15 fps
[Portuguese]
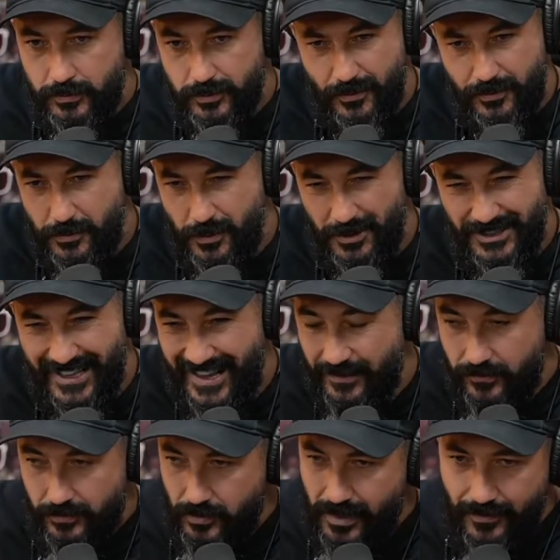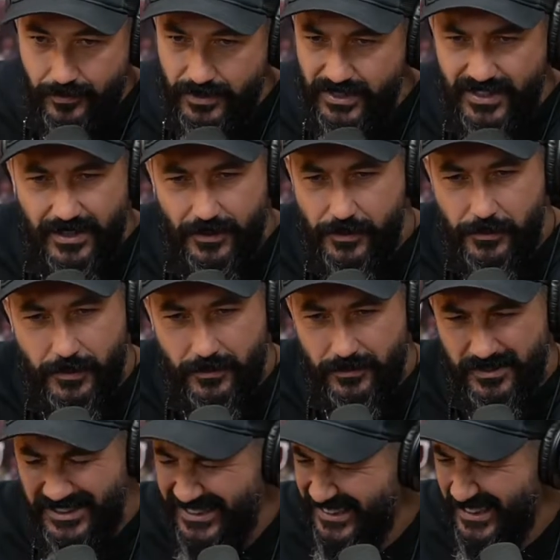Só futebol, direto. Eu jogava o dia inteiro, irmão.
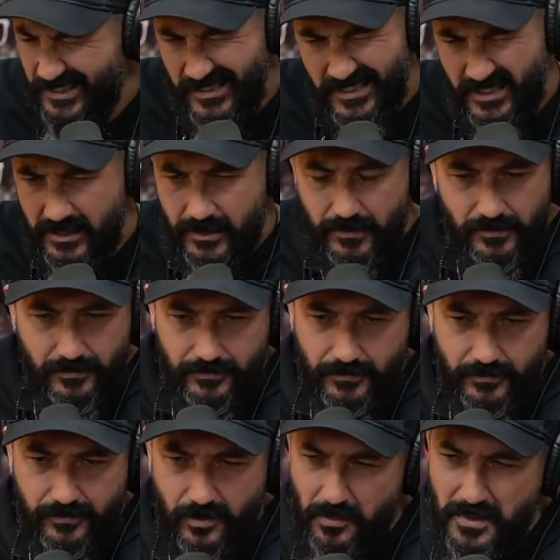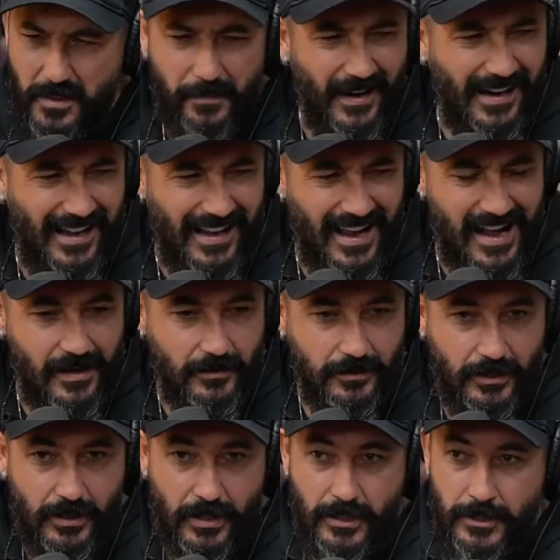O dia inteiro, o dia inteiro. É Fominha pra onde? caralho. Você é
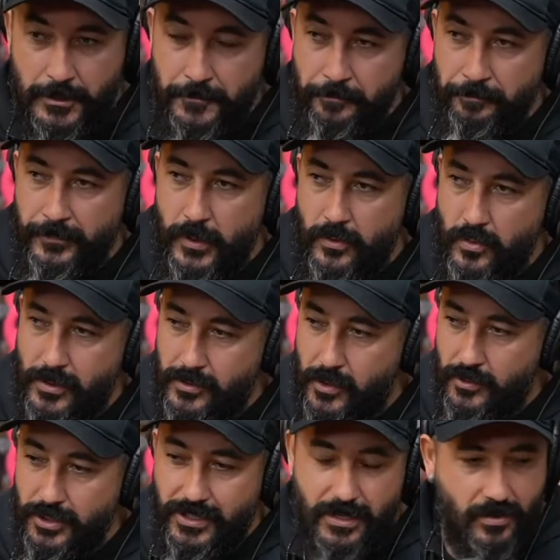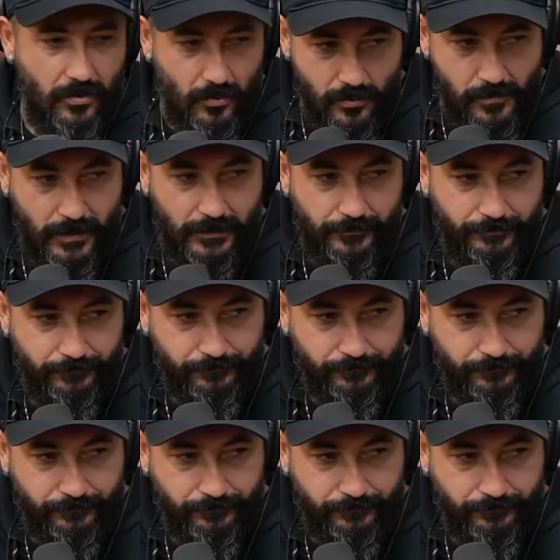de onde? Eu sou natural de Criciúma.